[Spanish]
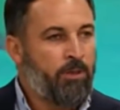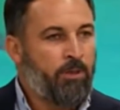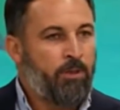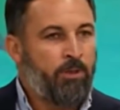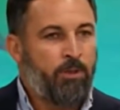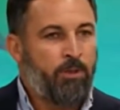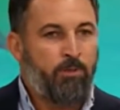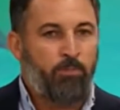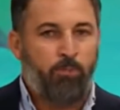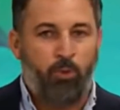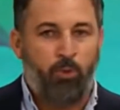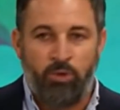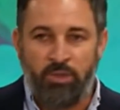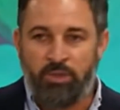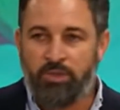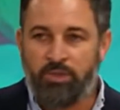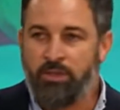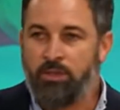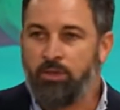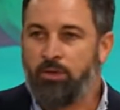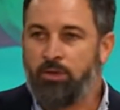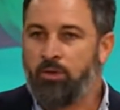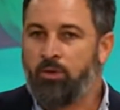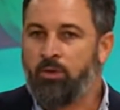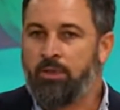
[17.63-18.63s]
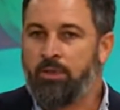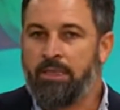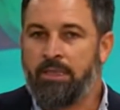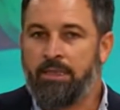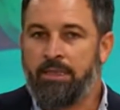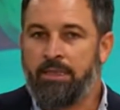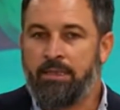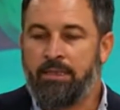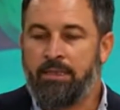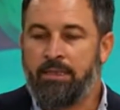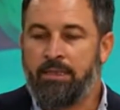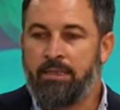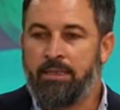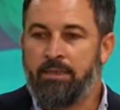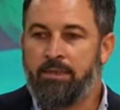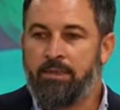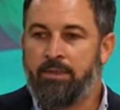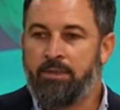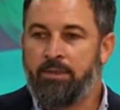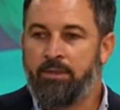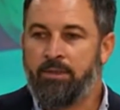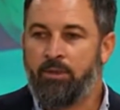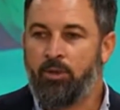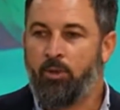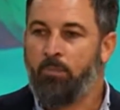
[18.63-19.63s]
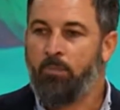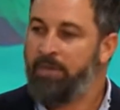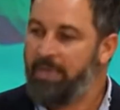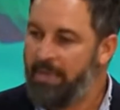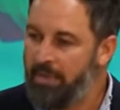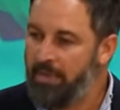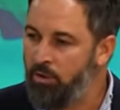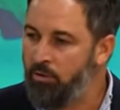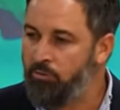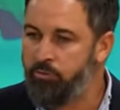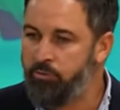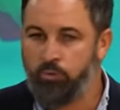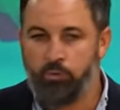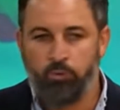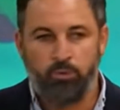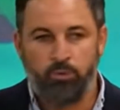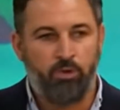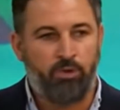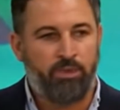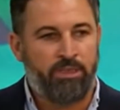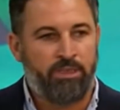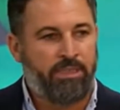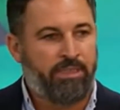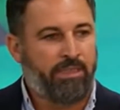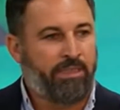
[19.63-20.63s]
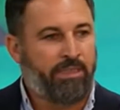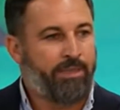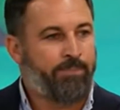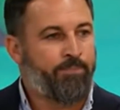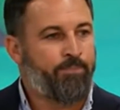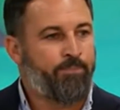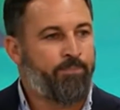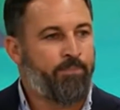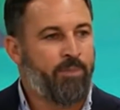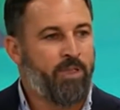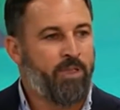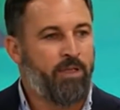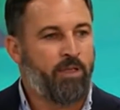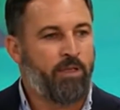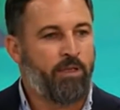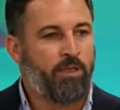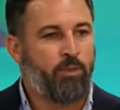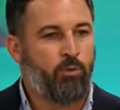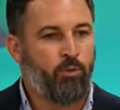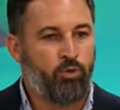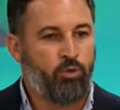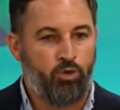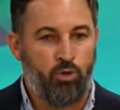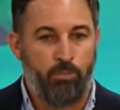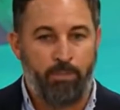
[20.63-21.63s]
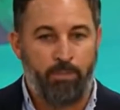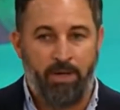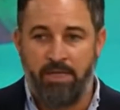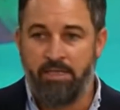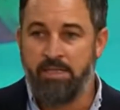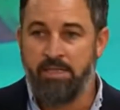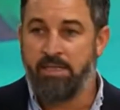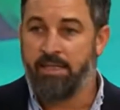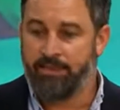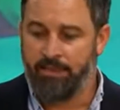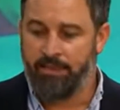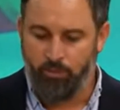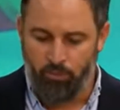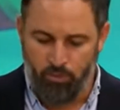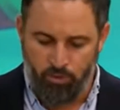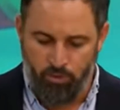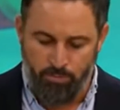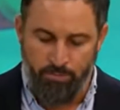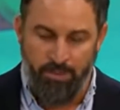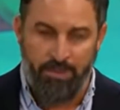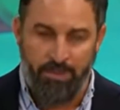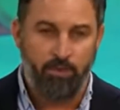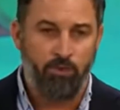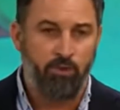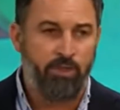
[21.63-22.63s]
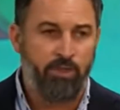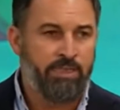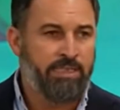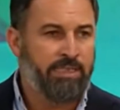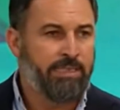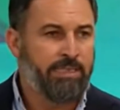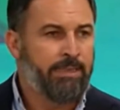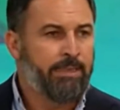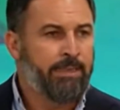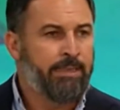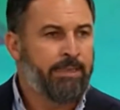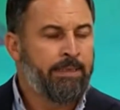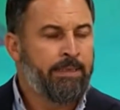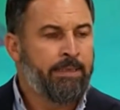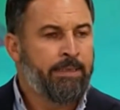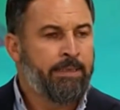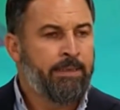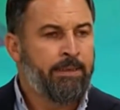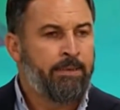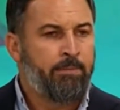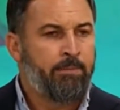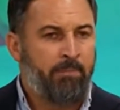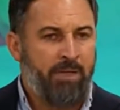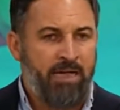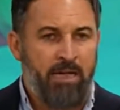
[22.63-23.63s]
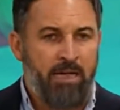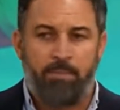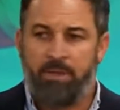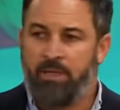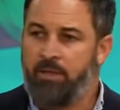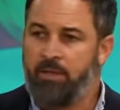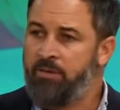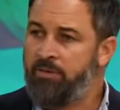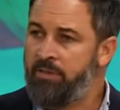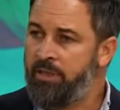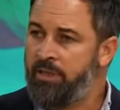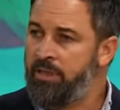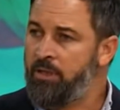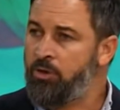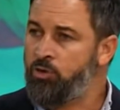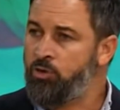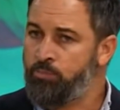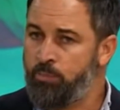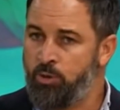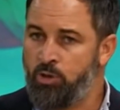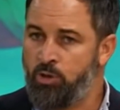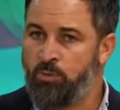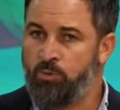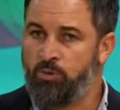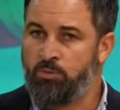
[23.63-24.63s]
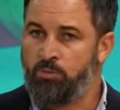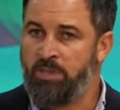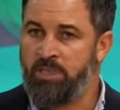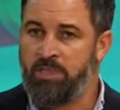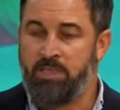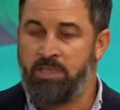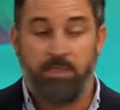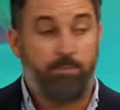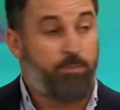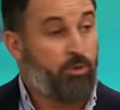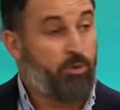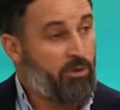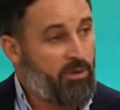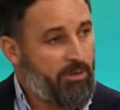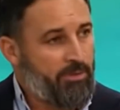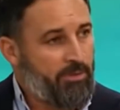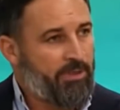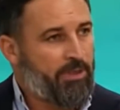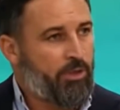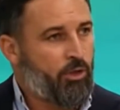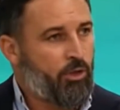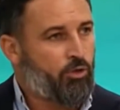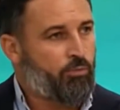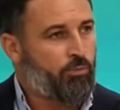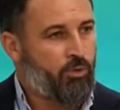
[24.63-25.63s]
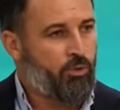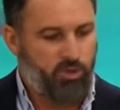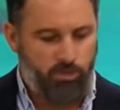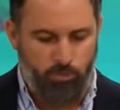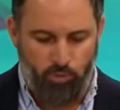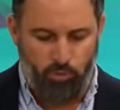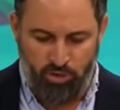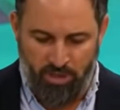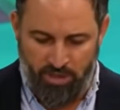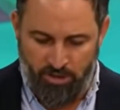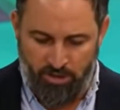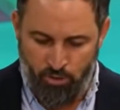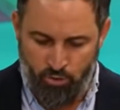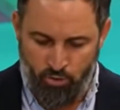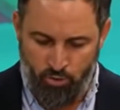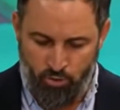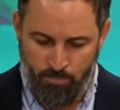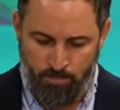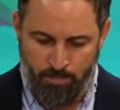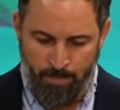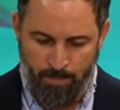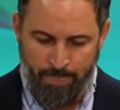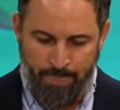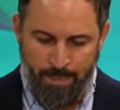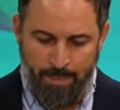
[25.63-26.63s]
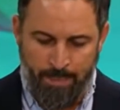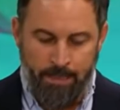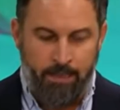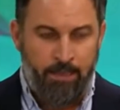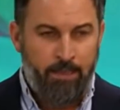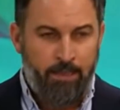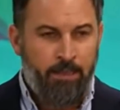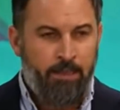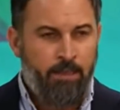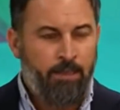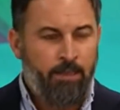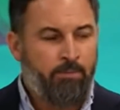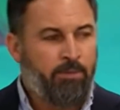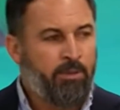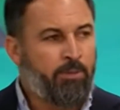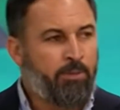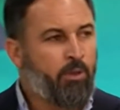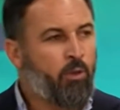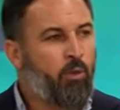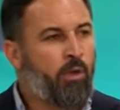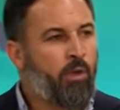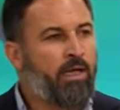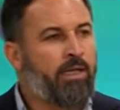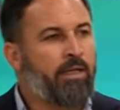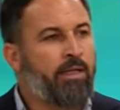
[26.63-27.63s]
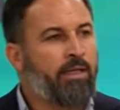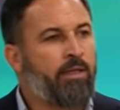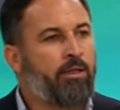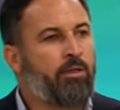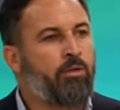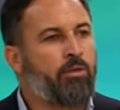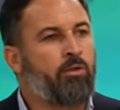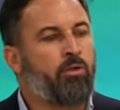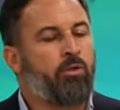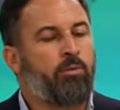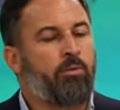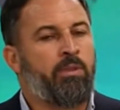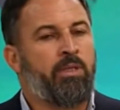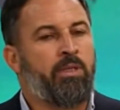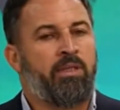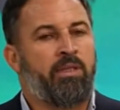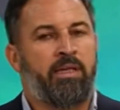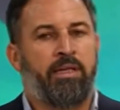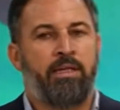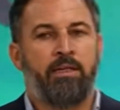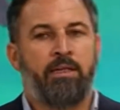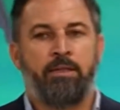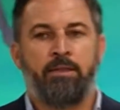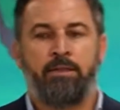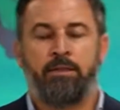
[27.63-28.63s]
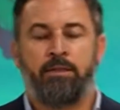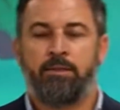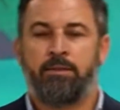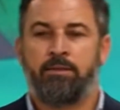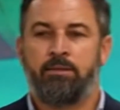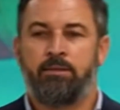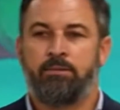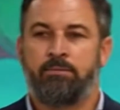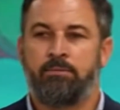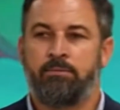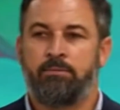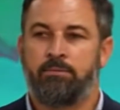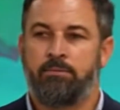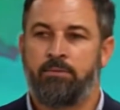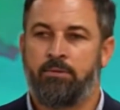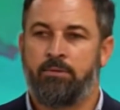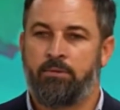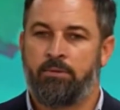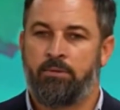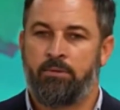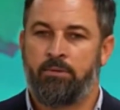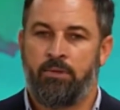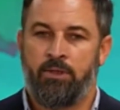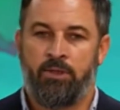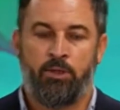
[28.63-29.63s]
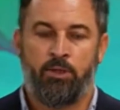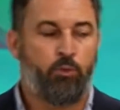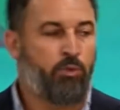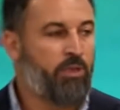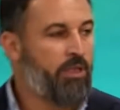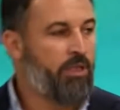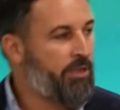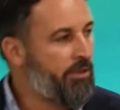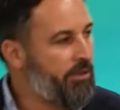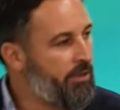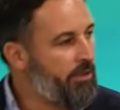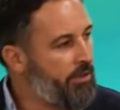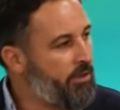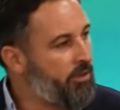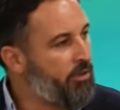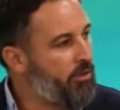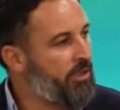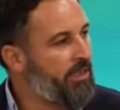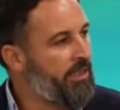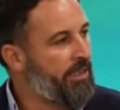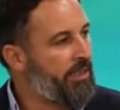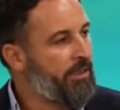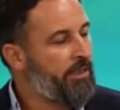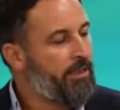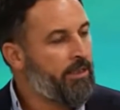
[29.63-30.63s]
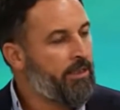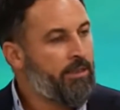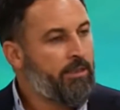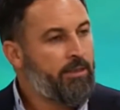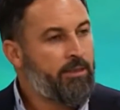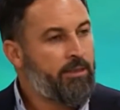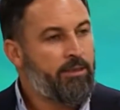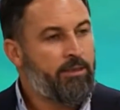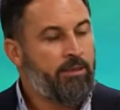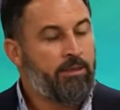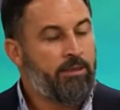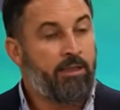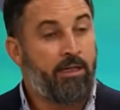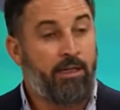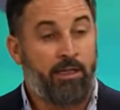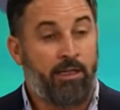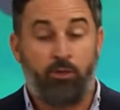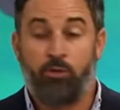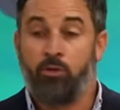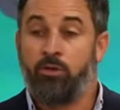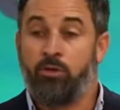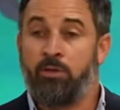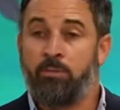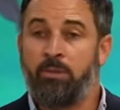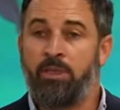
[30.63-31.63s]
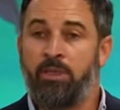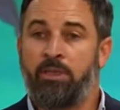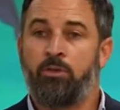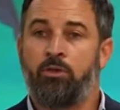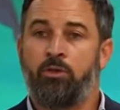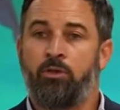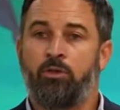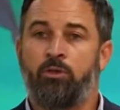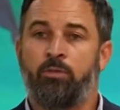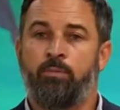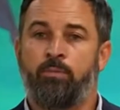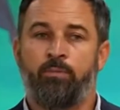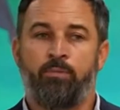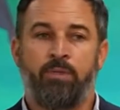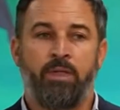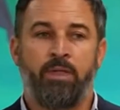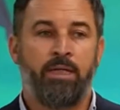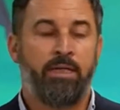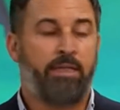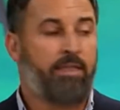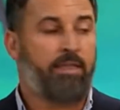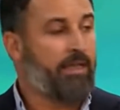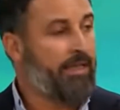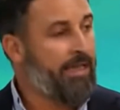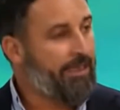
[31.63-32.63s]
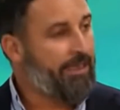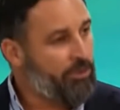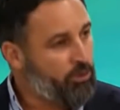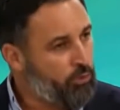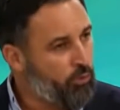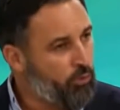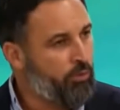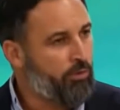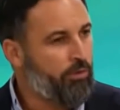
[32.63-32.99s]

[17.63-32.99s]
político y el complicado futuro que tiene nuestro país y que tantos españoles van a padecer en los próximos meses y probablemente en los próximos años. En primer lugar, quiero comenzar haciendo un ejercicio de reconocimiento y de gratitud